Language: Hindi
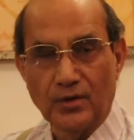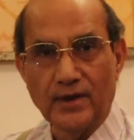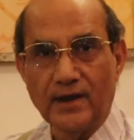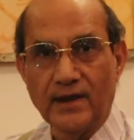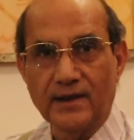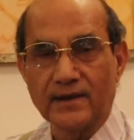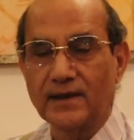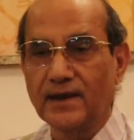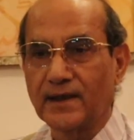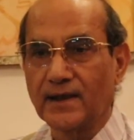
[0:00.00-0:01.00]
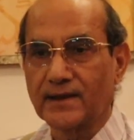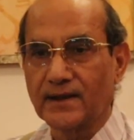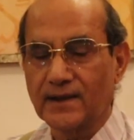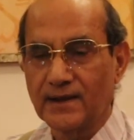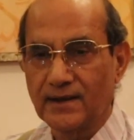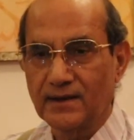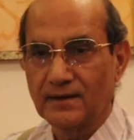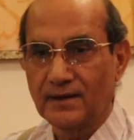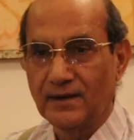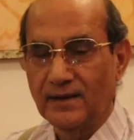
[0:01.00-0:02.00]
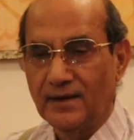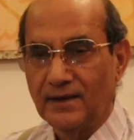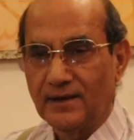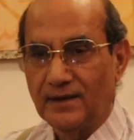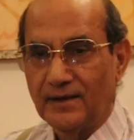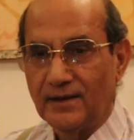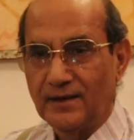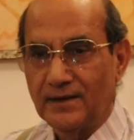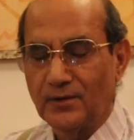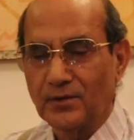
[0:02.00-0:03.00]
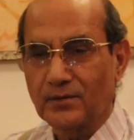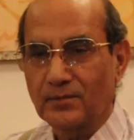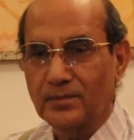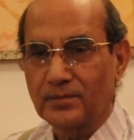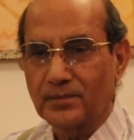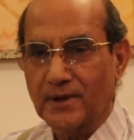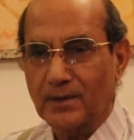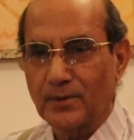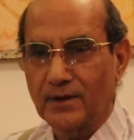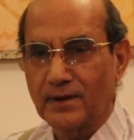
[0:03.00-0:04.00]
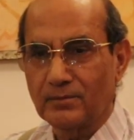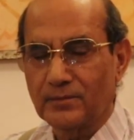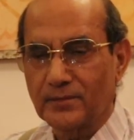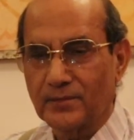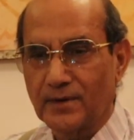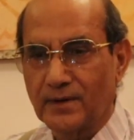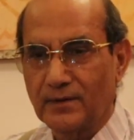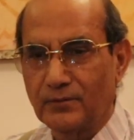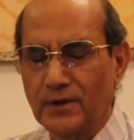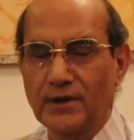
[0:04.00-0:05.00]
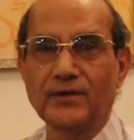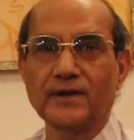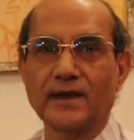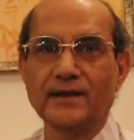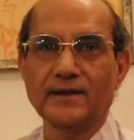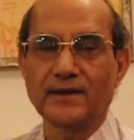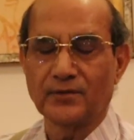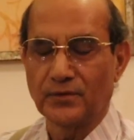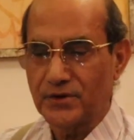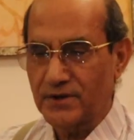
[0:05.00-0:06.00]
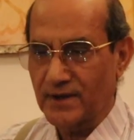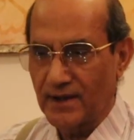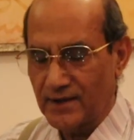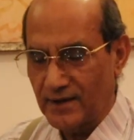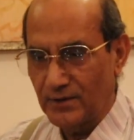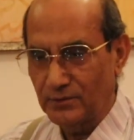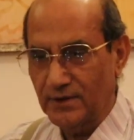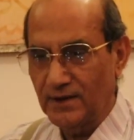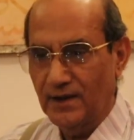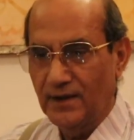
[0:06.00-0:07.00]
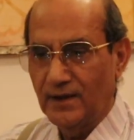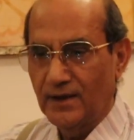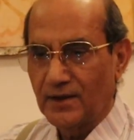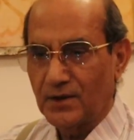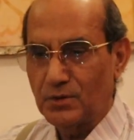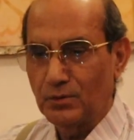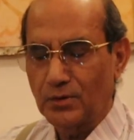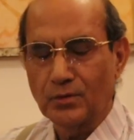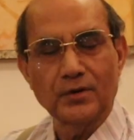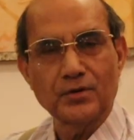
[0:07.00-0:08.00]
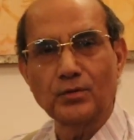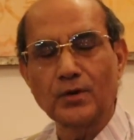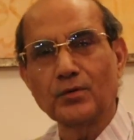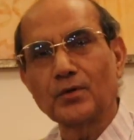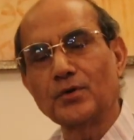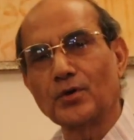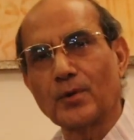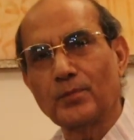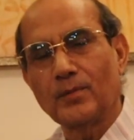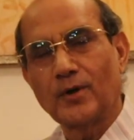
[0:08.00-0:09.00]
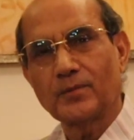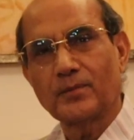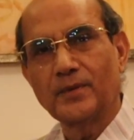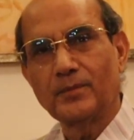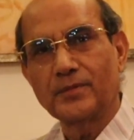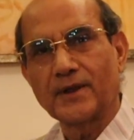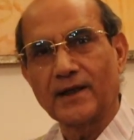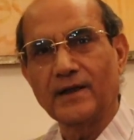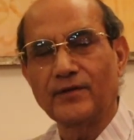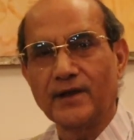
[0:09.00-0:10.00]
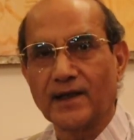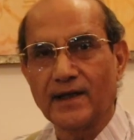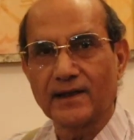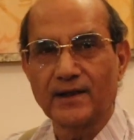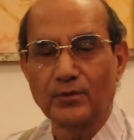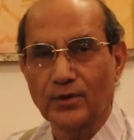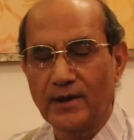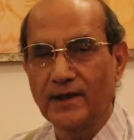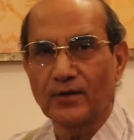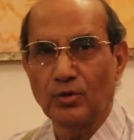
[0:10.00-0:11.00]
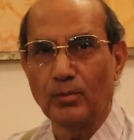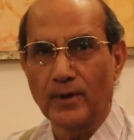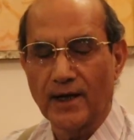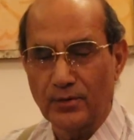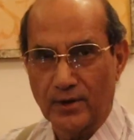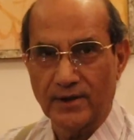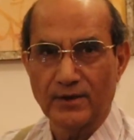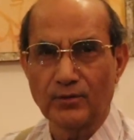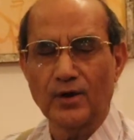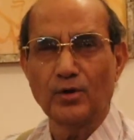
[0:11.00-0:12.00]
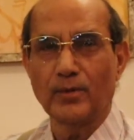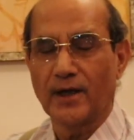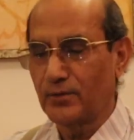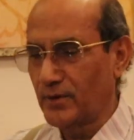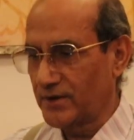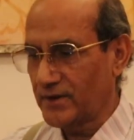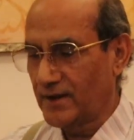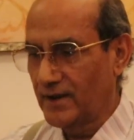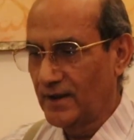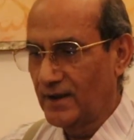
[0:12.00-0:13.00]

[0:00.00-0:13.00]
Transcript: उन्होंने इसलिए किया था कि ये लोग तकरीबन उन्नीसवीं सदी से कोशिश कर रहे थे यहूदी कि उनको चूँकि उनको यूरोप में बहुत तकलीफ़ दी गई इसलिए उनके लिए एक होमलैंड होना चाहिए उनका होमलैंड होना चाहिए